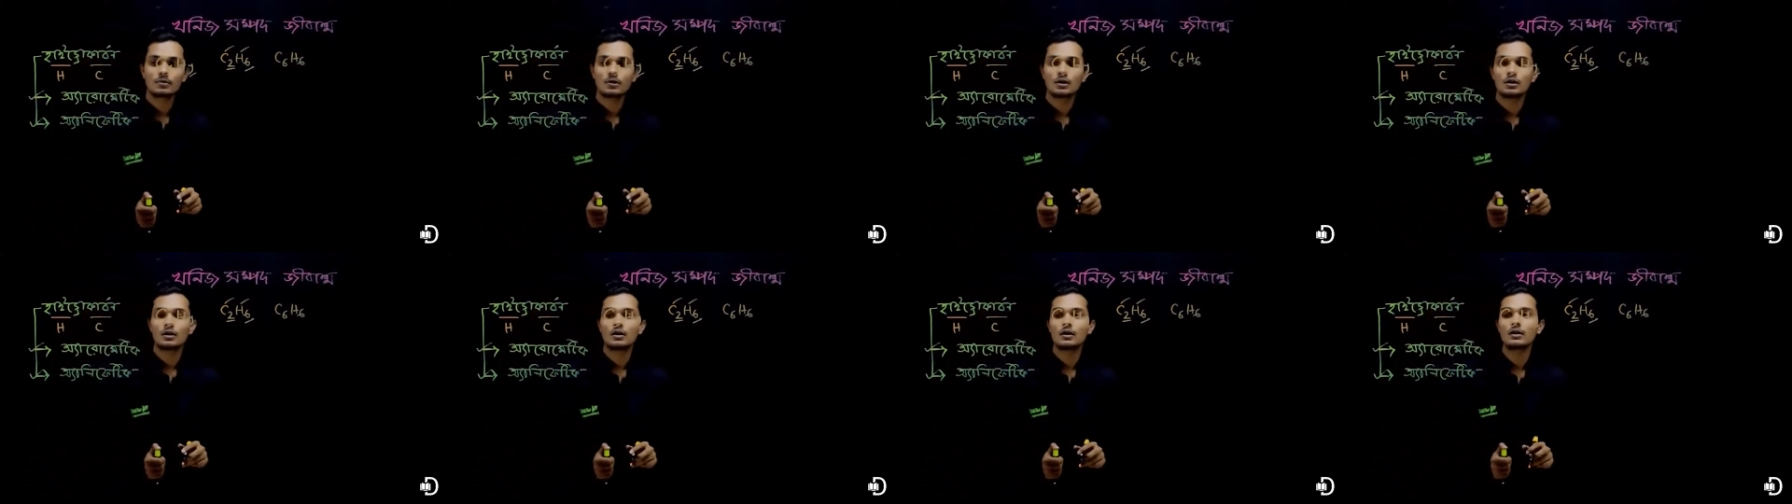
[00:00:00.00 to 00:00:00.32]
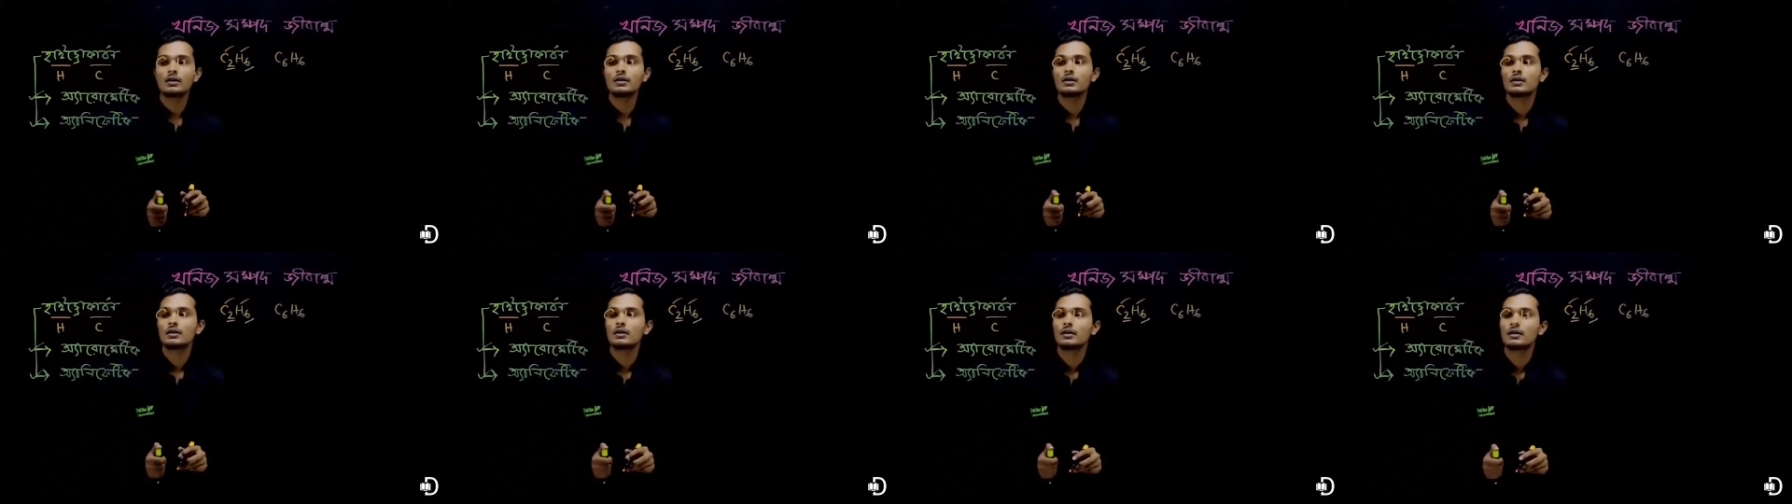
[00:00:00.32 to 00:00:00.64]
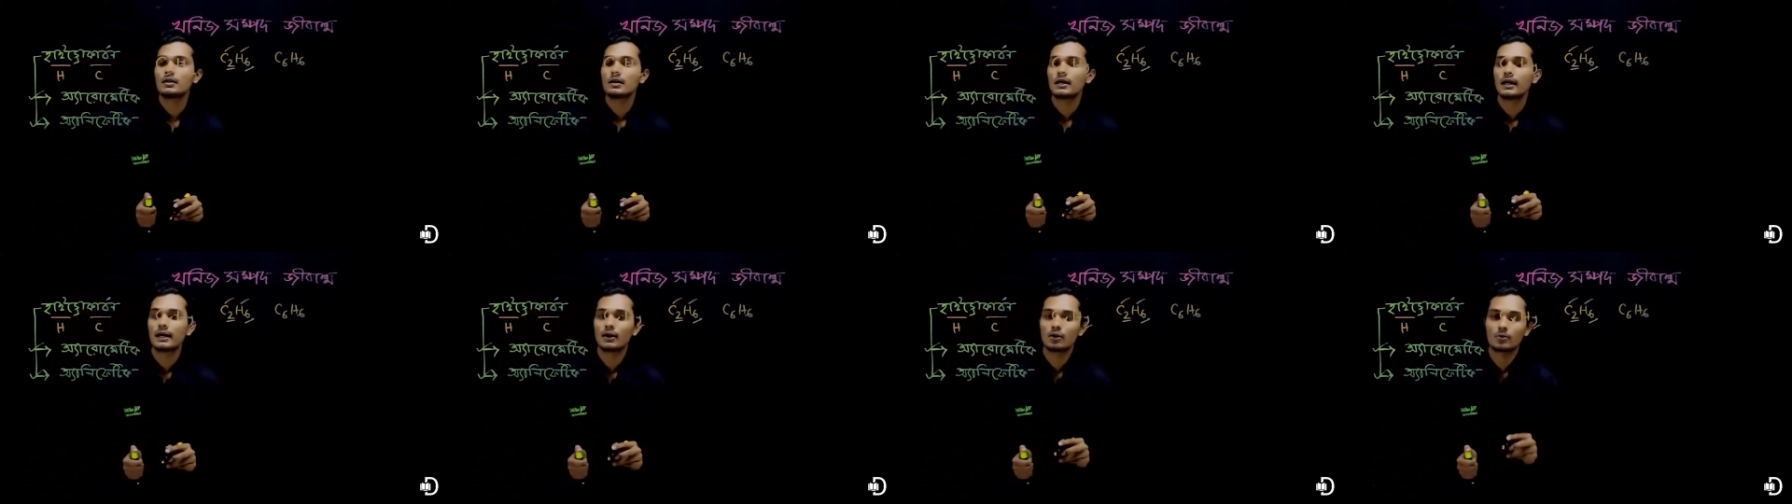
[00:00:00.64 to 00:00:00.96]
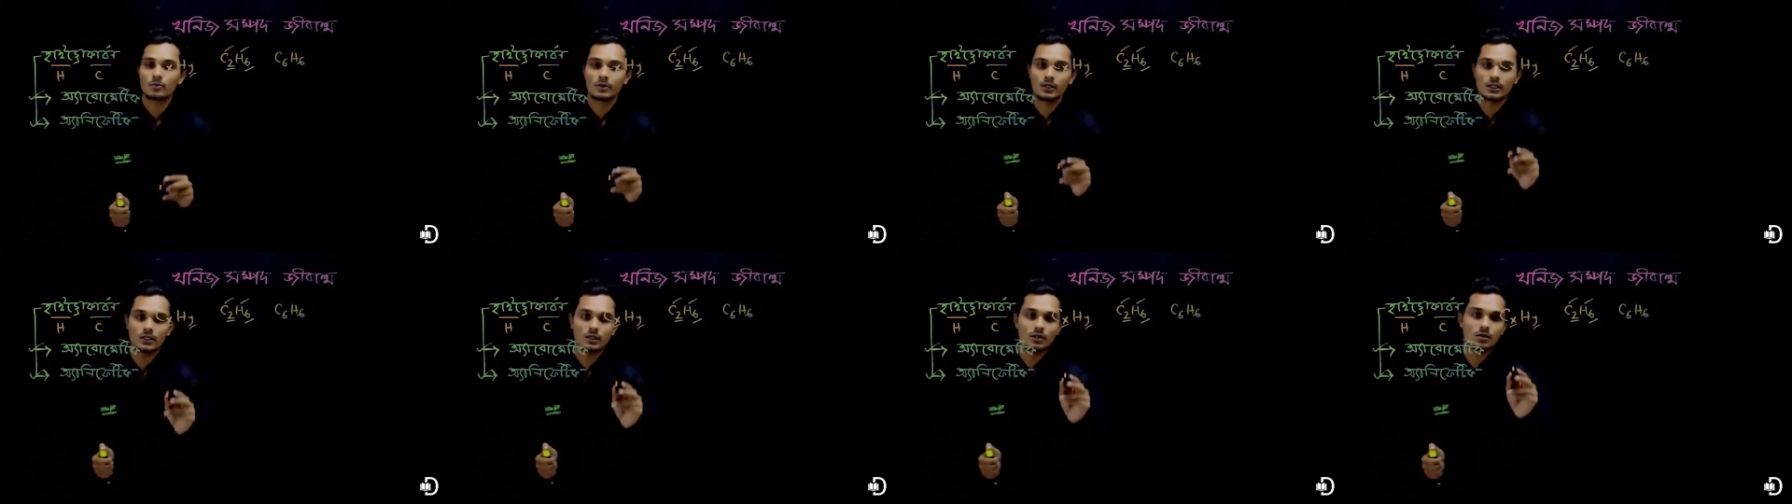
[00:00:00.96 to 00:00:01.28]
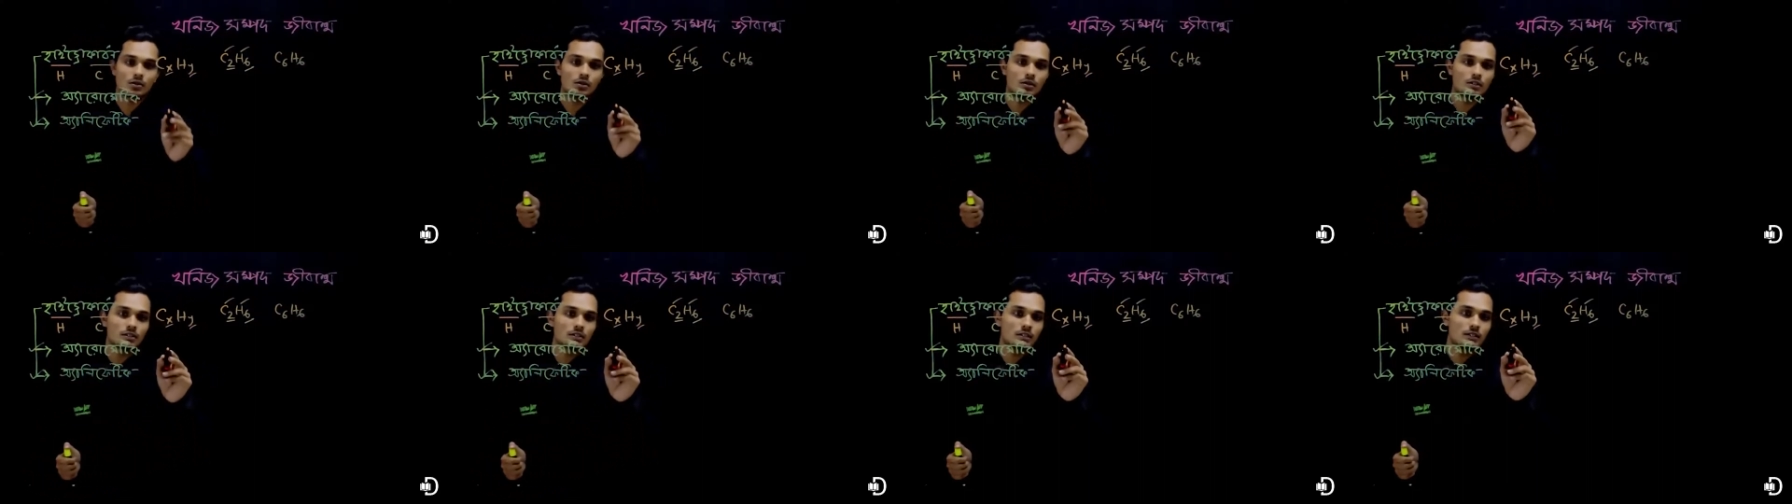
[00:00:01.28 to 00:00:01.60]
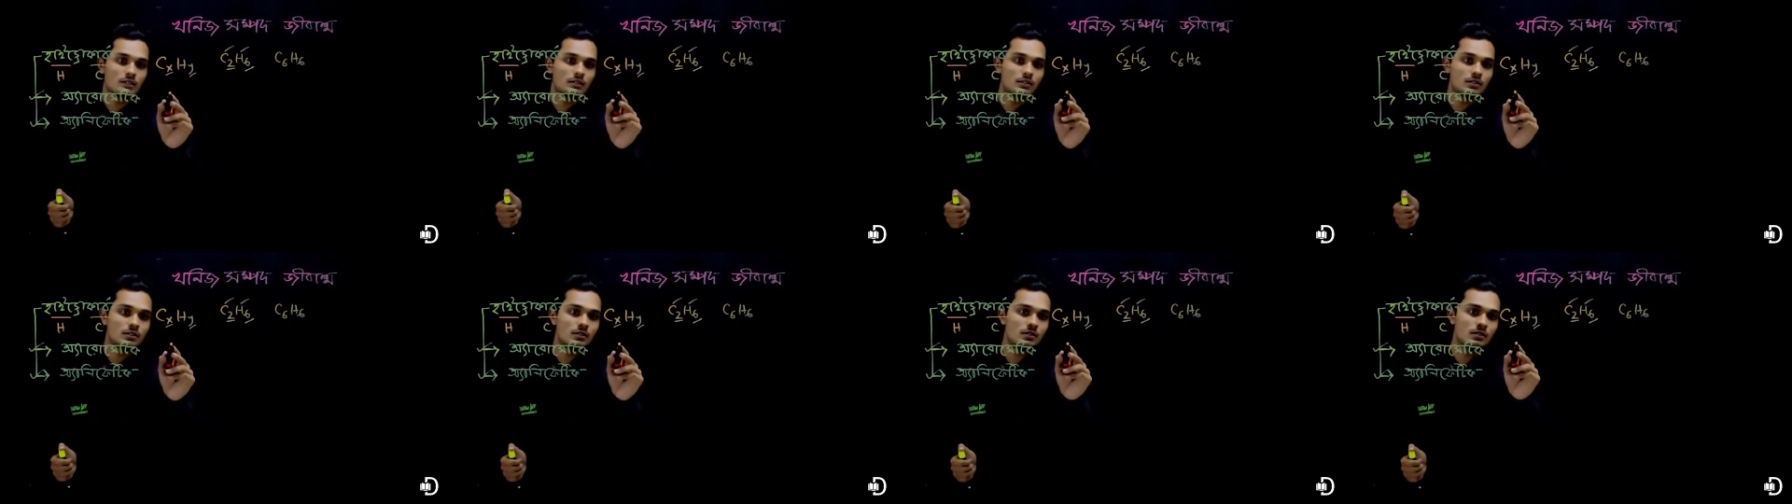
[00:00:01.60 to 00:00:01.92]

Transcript: বলা হয় অ্যারোমেটিক অর্থাৎ